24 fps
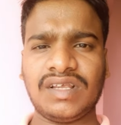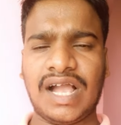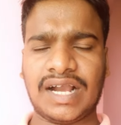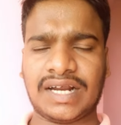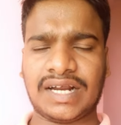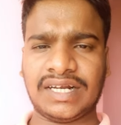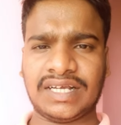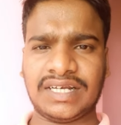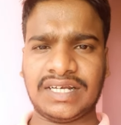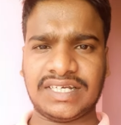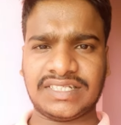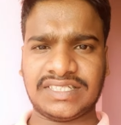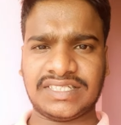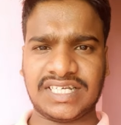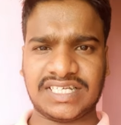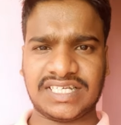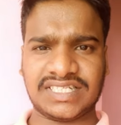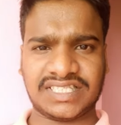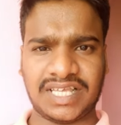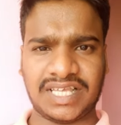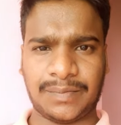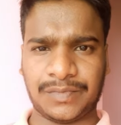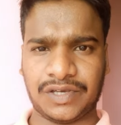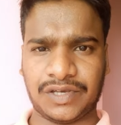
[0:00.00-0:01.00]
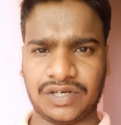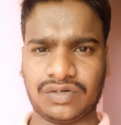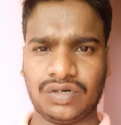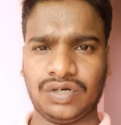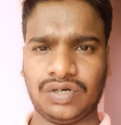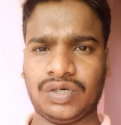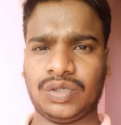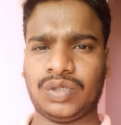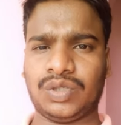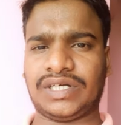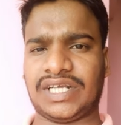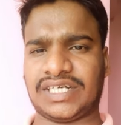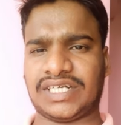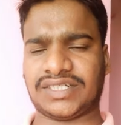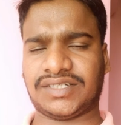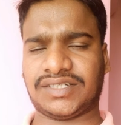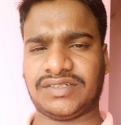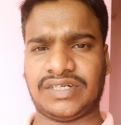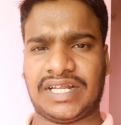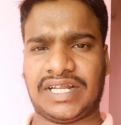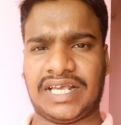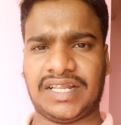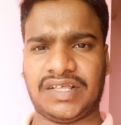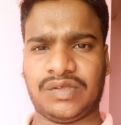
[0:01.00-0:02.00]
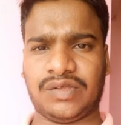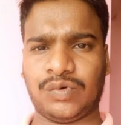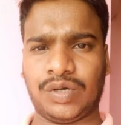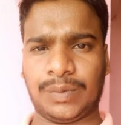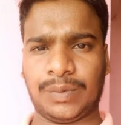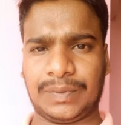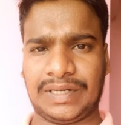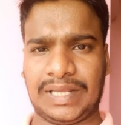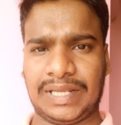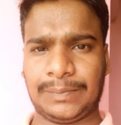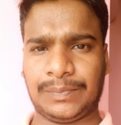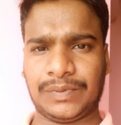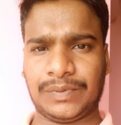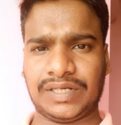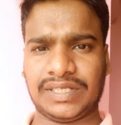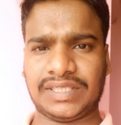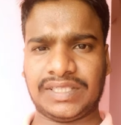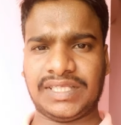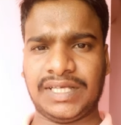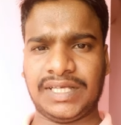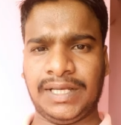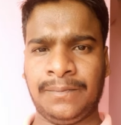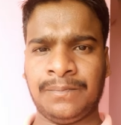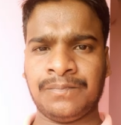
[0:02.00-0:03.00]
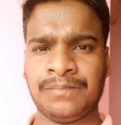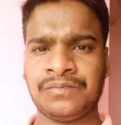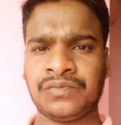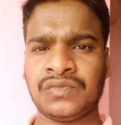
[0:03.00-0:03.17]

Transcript: అక్కడ క్లిక్ చేస్తే మీకు టెస్ట్ అనేది ఓపెన్ అయిపోయిద్ది